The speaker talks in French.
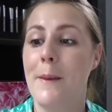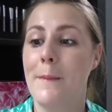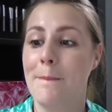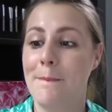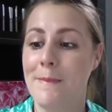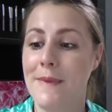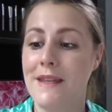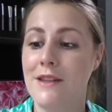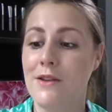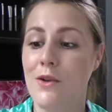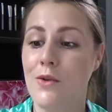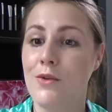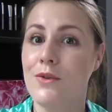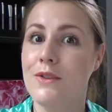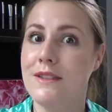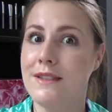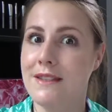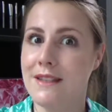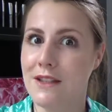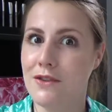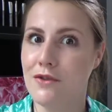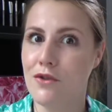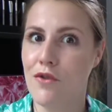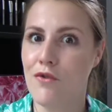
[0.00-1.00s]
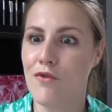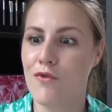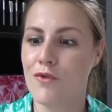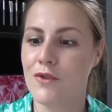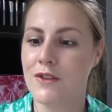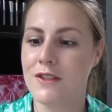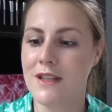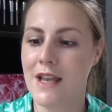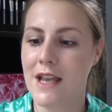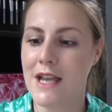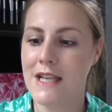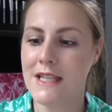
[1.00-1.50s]
Mais non, c'est un
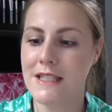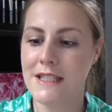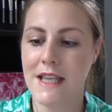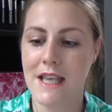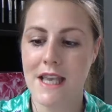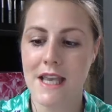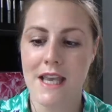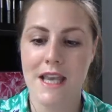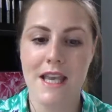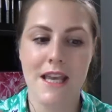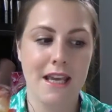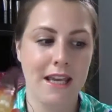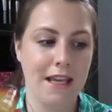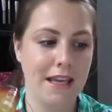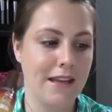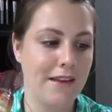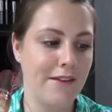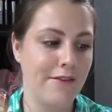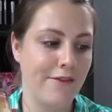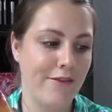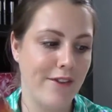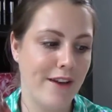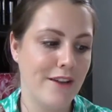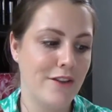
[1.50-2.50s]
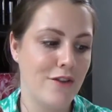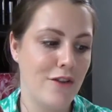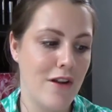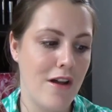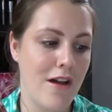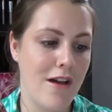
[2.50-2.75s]
full size et 20$